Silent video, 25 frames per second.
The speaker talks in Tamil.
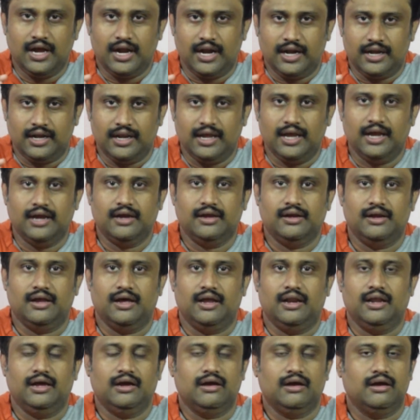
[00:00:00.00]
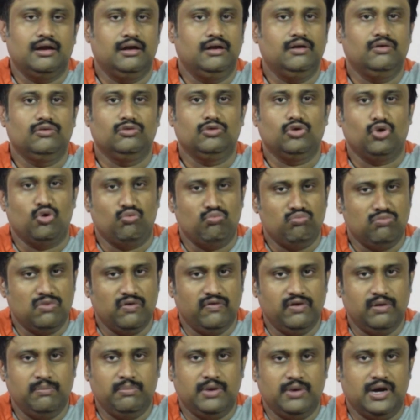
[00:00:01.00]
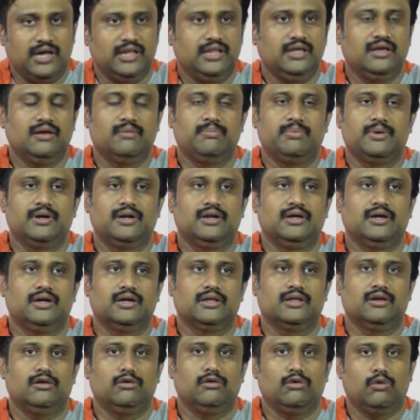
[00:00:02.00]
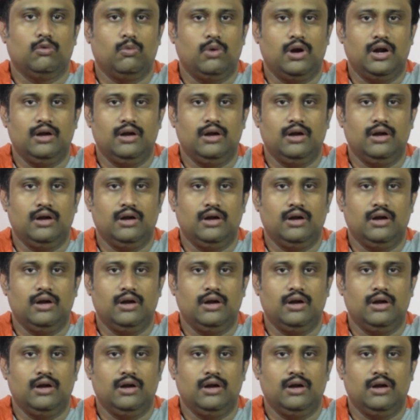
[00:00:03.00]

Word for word: அட்டாக்னால கண் வந்து ரொம்பவே பாதிக்கப்பட்டு கிட்டத்தட்ட ஒரு